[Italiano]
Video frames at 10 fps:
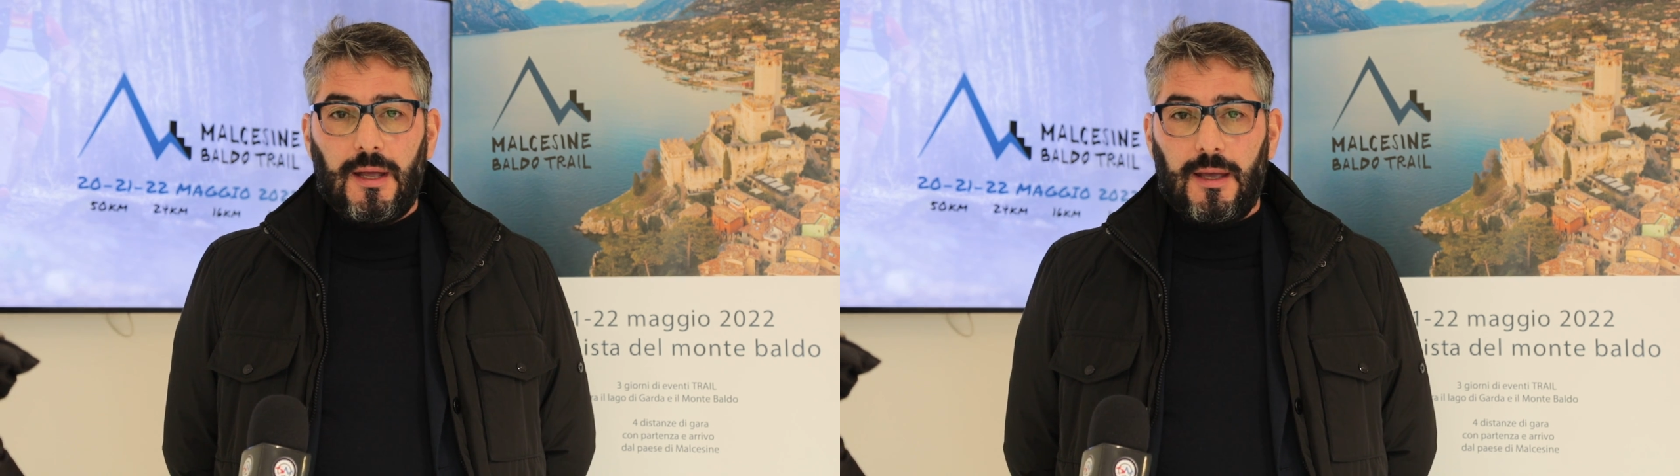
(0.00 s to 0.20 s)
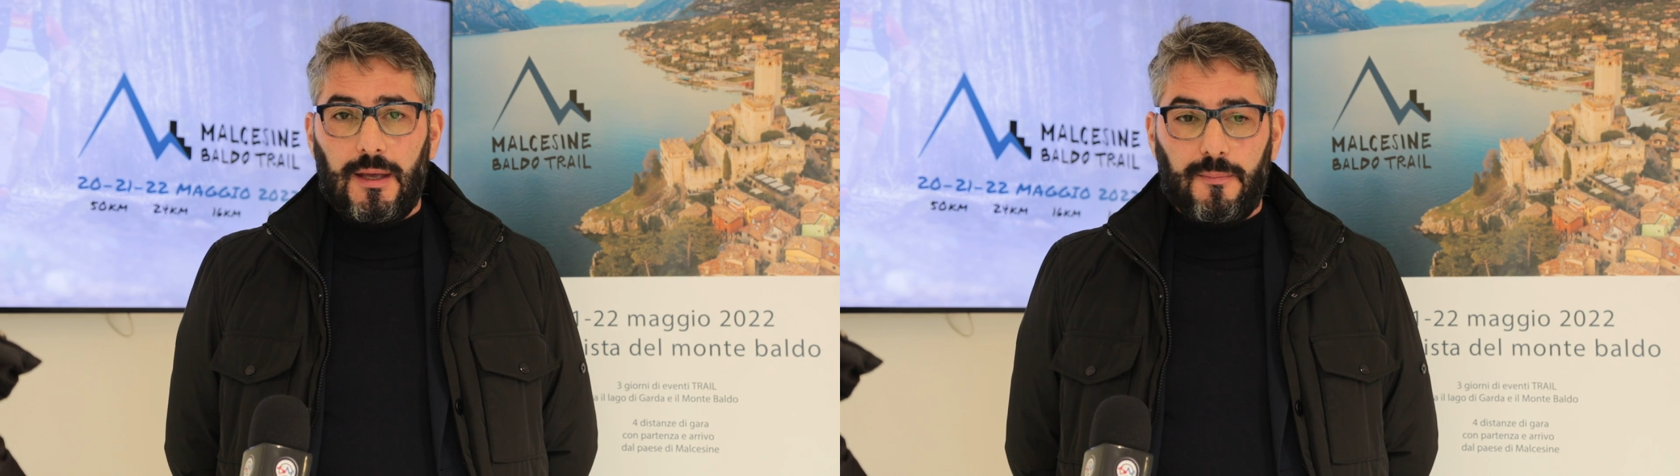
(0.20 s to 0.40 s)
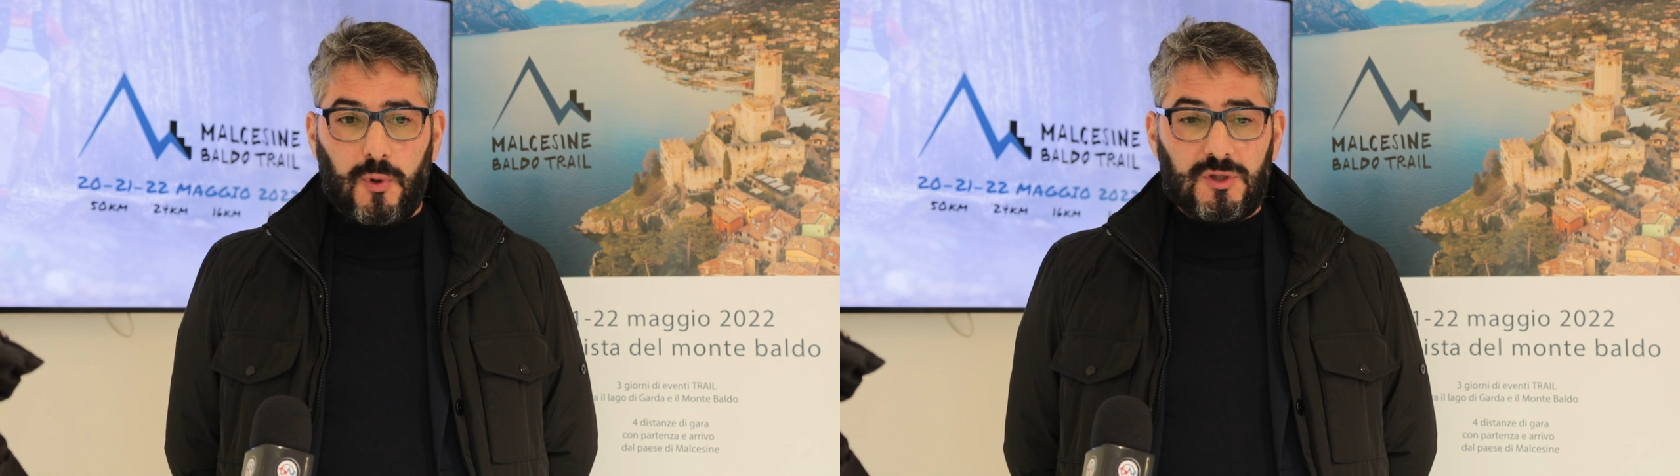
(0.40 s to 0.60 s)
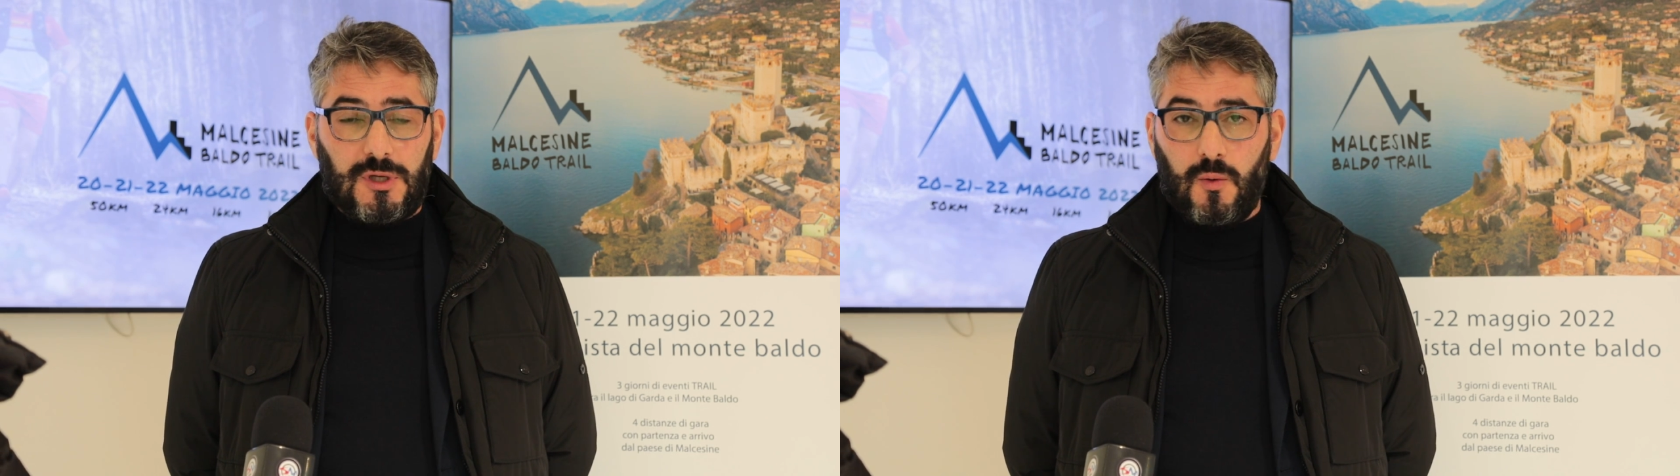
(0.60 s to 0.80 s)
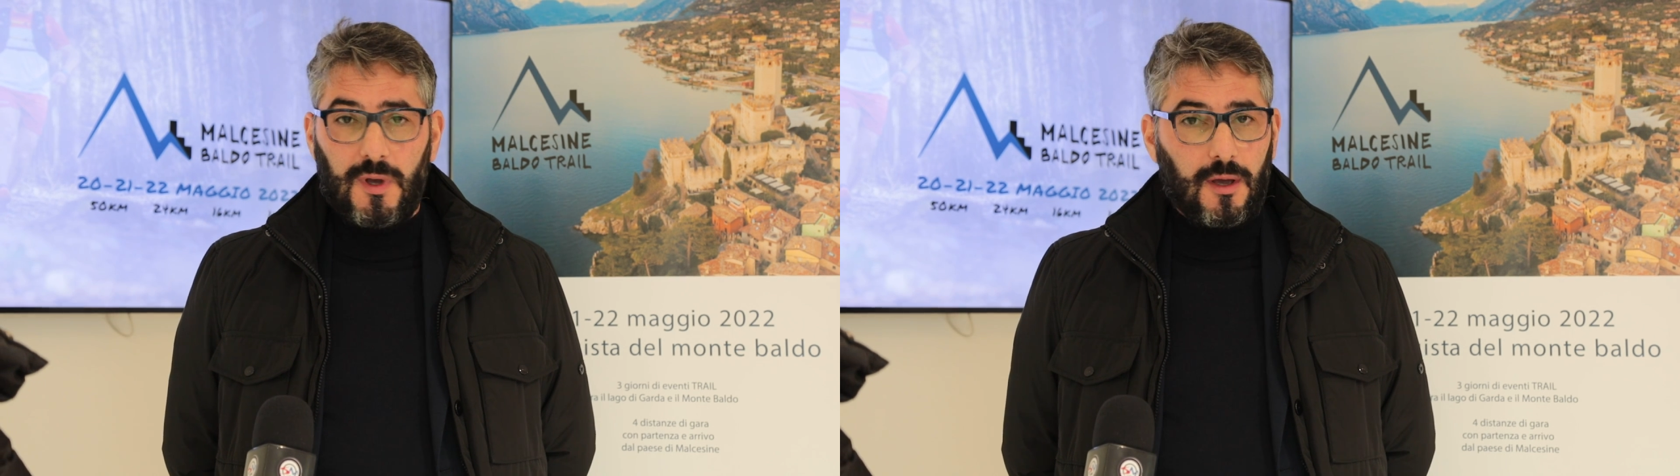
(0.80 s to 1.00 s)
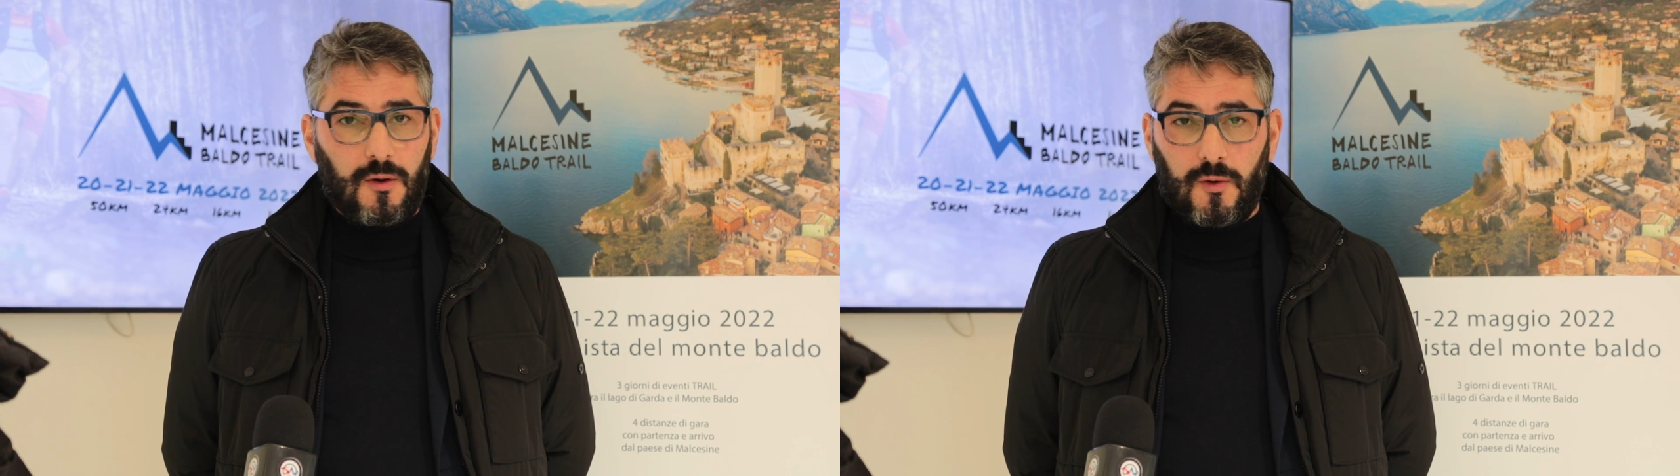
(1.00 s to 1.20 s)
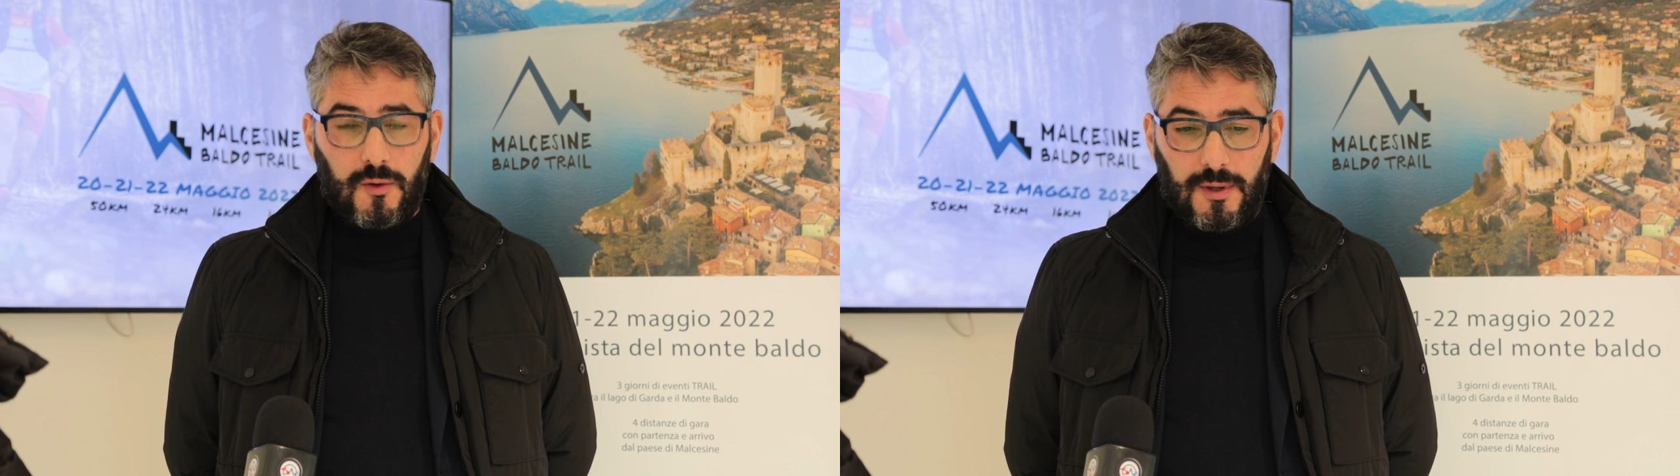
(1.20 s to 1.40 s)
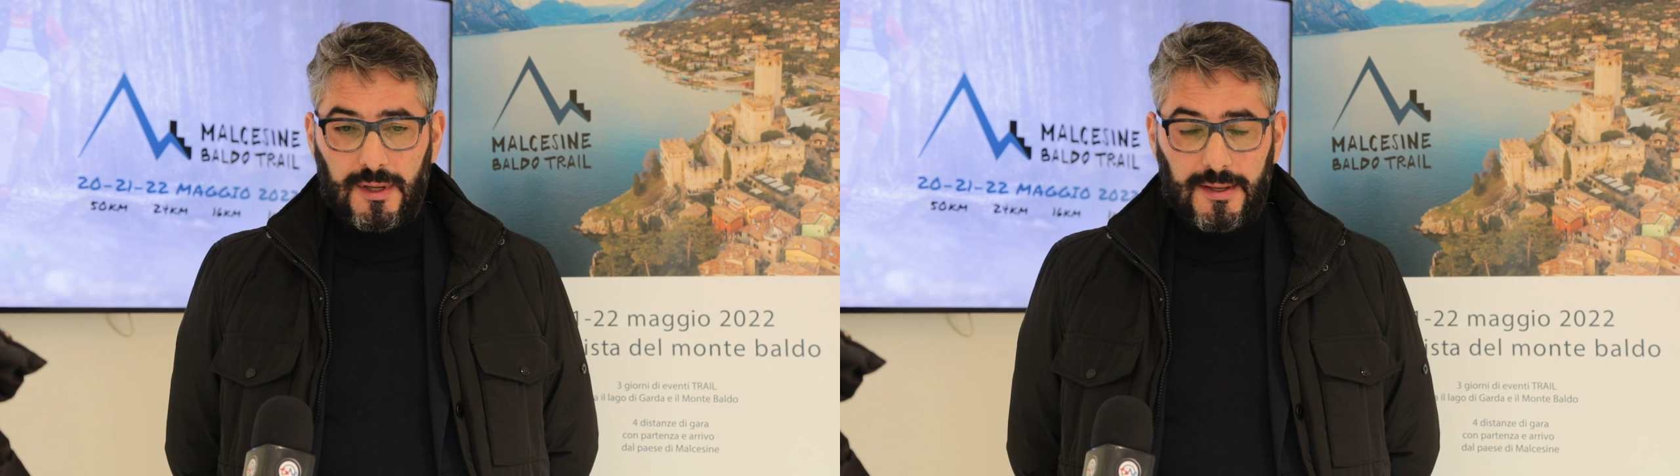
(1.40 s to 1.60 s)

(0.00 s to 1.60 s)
eh, proseguire con